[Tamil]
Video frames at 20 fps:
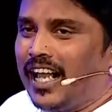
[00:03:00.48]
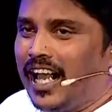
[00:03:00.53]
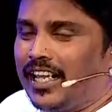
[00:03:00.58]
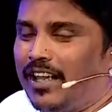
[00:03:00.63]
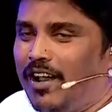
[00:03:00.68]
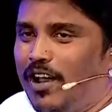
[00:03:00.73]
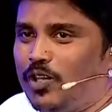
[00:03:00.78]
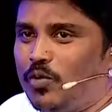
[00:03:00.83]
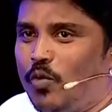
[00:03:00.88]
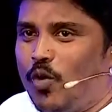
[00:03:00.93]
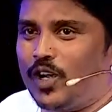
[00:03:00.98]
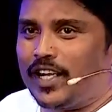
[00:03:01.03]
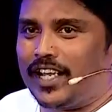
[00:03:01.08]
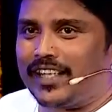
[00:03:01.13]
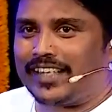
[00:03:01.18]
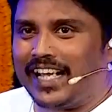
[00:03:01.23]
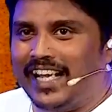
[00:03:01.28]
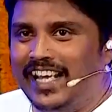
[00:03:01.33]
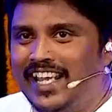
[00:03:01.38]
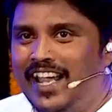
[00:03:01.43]
அதாவது உன்கிட்ட
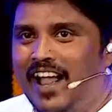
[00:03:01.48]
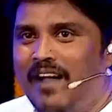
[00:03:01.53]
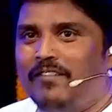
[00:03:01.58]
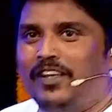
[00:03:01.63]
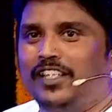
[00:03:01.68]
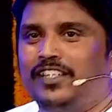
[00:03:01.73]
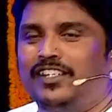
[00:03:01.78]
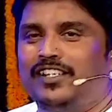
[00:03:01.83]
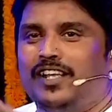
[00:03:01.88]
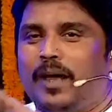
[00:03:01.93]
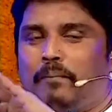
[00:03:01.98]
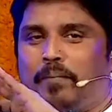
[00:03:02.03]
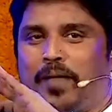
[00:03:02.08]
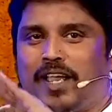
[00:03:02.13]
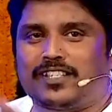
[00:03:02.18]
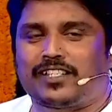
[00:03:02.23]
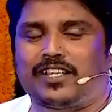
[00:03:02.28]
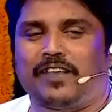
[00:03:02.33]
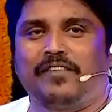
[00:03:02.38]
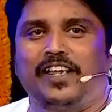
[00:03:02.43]
தனியாக வந்து நான்
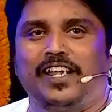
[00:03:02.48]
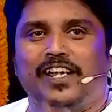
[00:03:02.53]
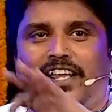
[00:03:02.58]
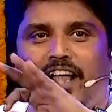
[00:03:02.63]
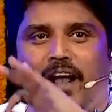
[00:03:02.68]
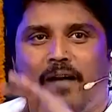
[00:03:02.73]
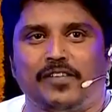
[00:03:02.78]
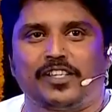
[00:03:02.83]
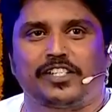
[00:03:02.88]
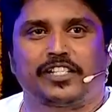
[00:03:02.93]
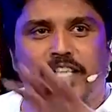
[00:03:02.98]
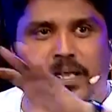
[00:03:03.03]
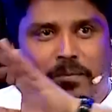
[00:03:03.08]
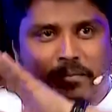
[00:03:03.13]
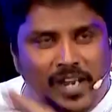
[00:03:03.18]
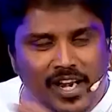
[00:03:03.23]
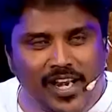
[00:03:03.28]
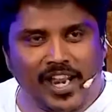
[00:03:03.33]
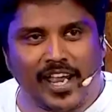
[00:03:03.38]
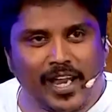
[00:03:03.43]
பேச வேண்டிய
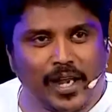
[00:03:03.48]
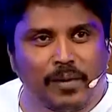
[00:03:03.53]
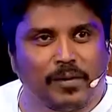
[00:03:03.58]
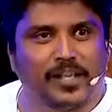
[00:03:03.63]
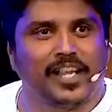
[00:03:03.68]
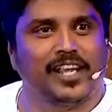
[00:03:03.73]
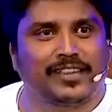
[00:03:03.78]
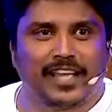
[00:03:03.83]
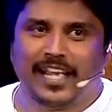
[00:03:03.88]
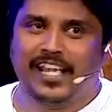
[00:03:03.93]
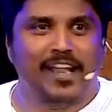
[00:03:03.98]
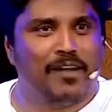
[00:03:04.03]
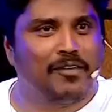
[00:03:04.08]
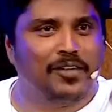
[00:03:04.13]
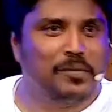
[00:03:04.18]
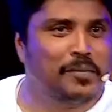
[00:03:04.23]
அவசியம் இல்லை என்பதை தனியாக